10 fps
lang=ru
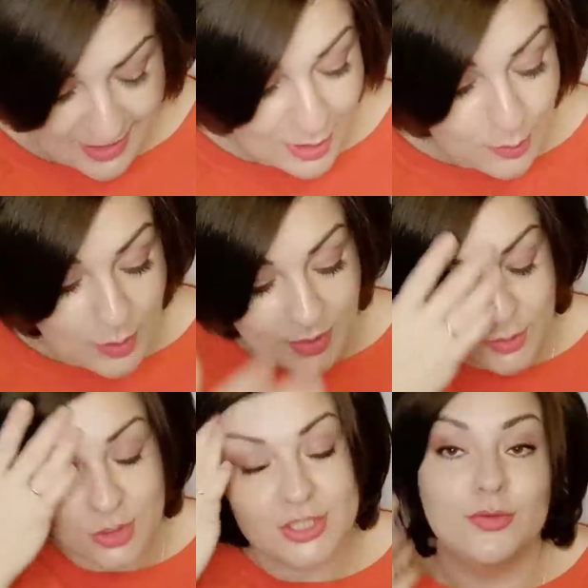У меня
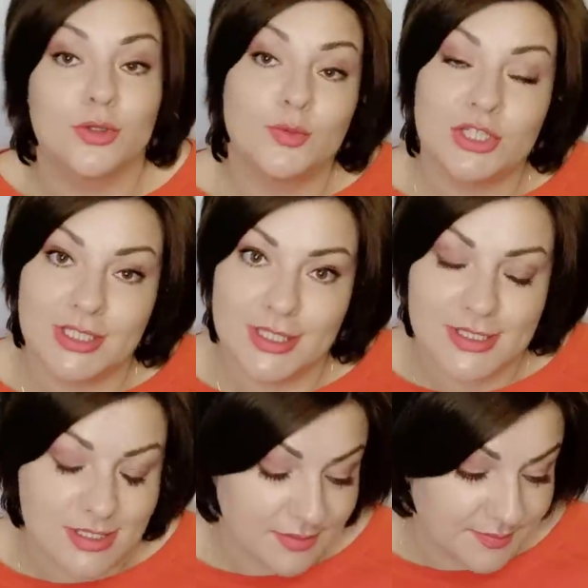похожие формочки
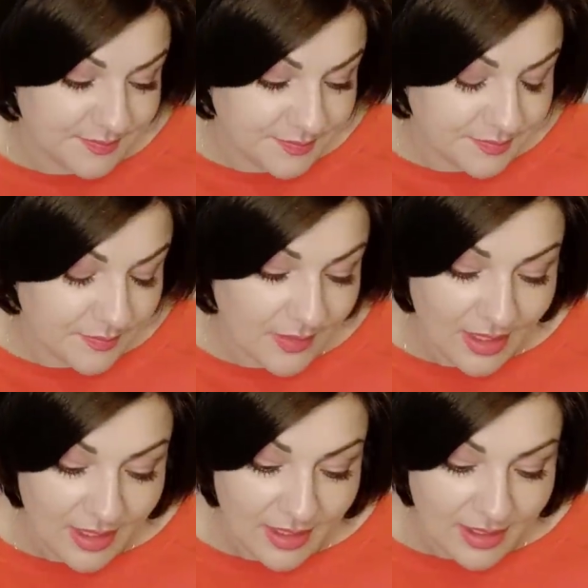есть э,
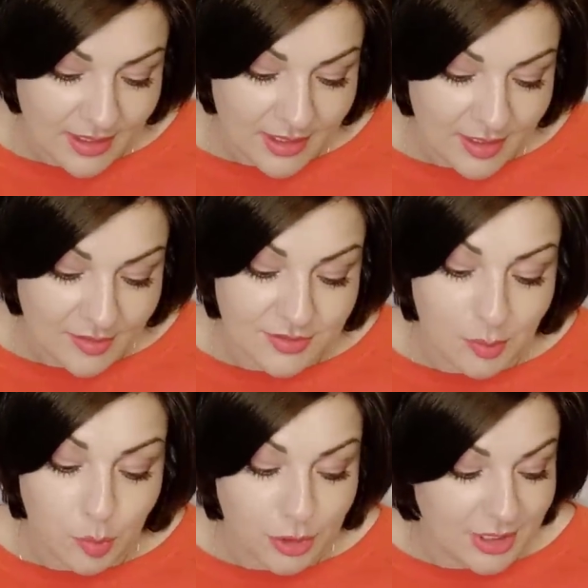в
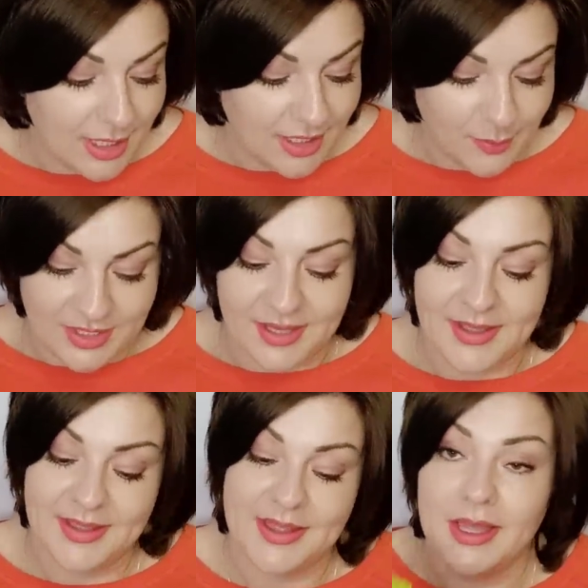наборе для лепки.
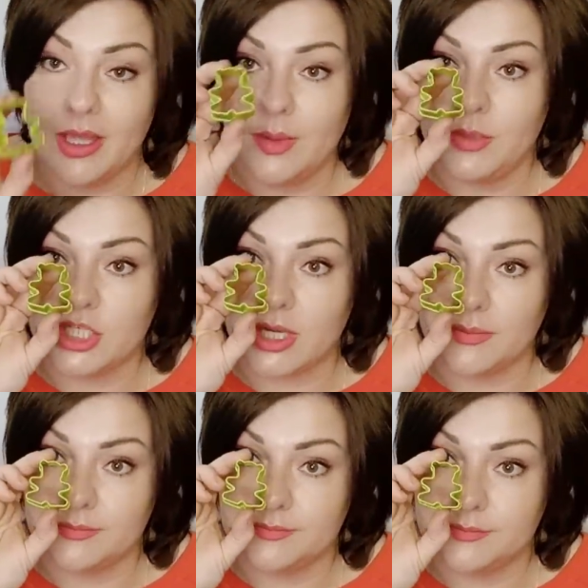Мишка.
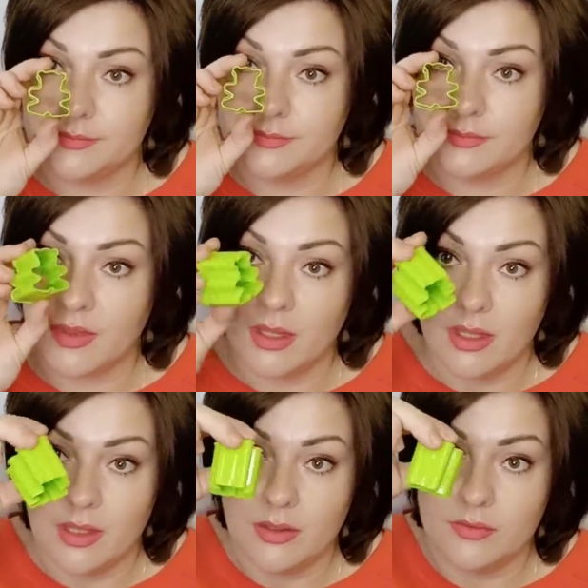
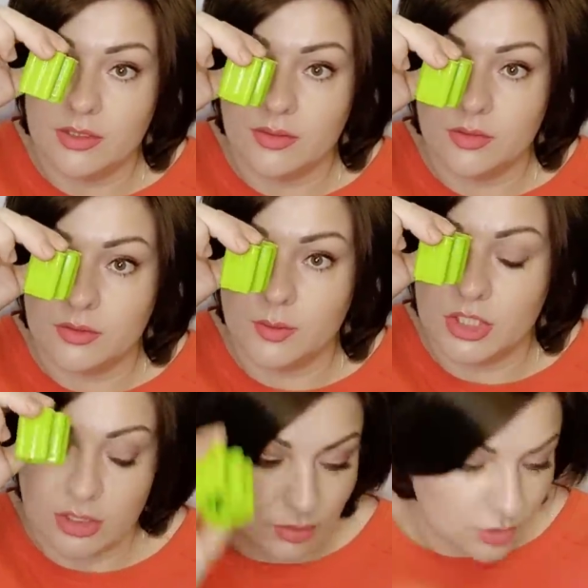Вот такой вот мишка тоже